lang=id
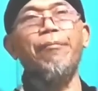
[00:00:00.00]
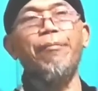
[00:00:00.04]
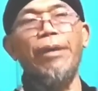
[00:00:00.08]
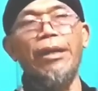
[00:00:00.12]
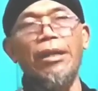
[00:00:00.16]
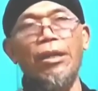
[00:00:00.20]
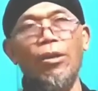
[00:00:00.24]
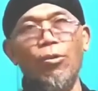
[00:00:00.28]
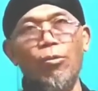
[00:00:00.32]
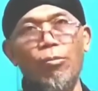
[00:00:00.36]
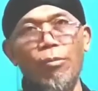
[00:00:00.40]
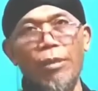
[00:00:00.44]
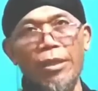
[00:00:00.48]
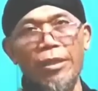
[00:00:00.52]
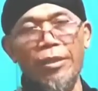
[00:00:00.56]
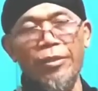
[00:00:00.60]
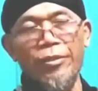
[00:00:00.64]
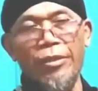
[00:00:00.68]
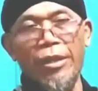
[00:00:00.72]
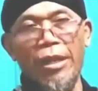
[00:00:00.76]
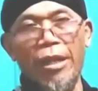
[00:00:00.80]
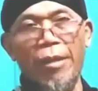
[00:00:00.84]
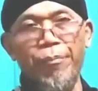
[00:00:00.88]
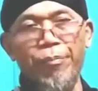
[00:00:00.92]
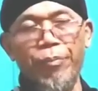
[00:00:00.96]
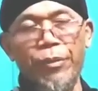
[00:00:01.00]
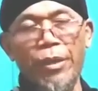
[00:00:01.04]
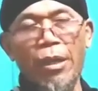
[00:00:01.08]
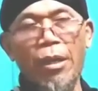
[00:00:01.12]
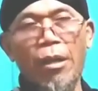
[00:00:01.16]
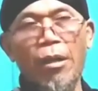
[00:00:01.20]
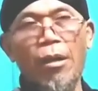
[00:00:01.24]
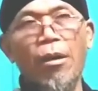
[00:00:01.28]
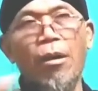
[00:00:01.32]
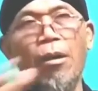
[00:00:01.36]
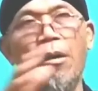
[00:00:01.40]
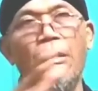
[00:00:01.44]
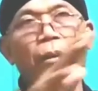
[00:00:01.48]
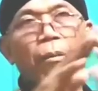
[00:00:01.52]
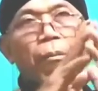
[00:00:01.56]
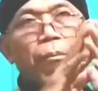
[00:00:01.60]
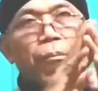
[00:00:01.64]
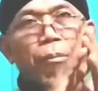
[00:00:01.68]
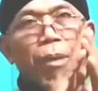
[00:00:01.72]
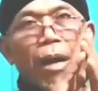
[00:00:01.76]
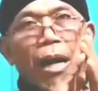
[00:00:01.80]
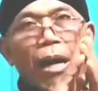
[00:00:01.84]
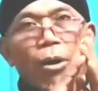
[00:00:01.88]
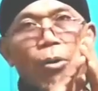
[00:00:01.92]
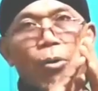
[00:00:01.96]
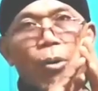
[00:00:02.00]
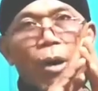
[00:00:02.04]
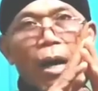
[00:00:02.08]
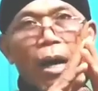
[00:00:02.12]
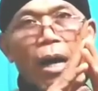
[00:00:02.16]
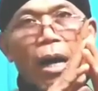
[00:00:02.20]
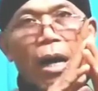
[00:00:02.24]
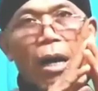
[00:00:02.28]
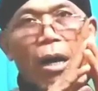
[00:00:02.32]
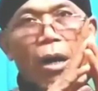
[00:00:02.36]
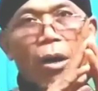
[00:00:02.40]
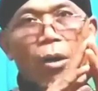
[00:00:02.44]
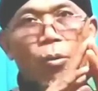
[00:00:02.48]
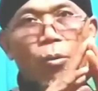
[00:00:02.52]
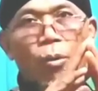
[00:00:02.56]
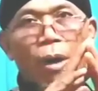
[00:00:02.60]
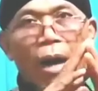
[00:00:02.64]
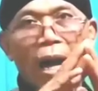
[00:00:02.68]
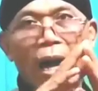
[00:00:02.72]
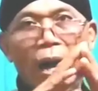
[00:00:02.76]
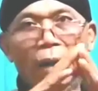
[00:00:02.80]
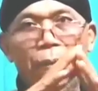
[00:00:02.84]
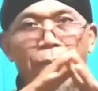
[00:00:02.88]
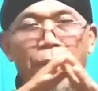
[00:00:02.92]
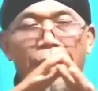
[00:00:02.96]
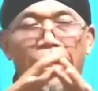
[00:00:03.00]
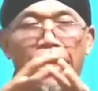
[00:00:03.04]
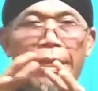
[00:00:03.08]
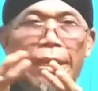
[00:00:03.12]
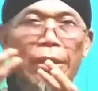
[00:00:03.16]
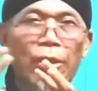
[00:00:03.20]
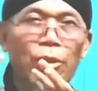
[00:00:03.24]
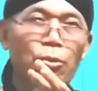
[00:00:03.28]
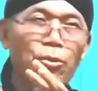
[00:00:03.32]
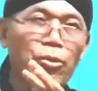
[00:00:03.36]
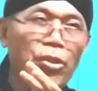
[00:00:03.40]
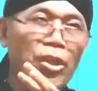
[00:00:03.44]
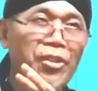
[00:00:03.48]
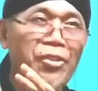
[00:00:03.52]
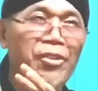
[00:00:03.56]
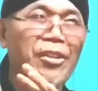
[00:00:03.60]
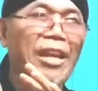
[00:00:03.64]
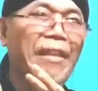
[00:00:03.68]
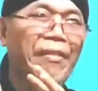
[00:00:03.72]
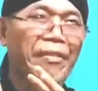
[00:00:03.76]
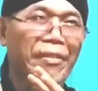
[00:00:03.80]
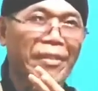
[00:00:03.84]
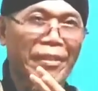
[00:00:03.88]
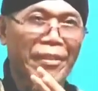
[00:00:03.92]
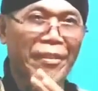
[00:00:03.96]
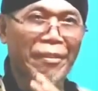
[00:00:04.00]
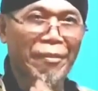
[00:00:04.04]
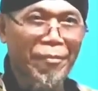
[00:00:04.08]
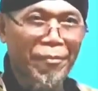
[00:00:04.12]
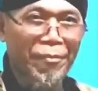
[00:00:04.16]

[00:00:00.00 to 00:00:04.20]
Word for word: kepada umat Islam bahwa Wahabi itu sesat